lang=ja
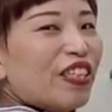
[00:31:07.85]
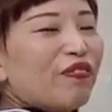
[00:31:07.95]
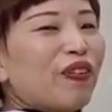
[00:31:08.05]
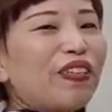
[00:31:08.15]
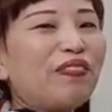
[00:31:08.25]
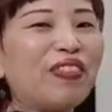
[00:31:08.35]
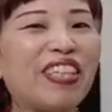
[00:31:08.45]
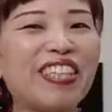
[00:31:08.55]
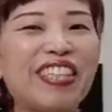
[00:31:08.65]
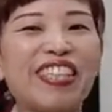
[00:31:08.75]
やっぱり目
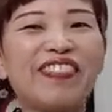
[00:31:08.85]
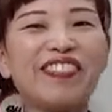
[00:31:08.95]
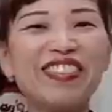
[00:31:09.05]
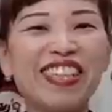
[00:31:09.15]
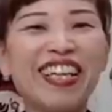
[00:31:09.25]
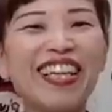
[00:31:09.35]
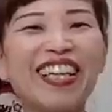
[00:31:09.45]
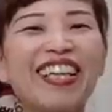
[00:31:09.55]
立ってたよって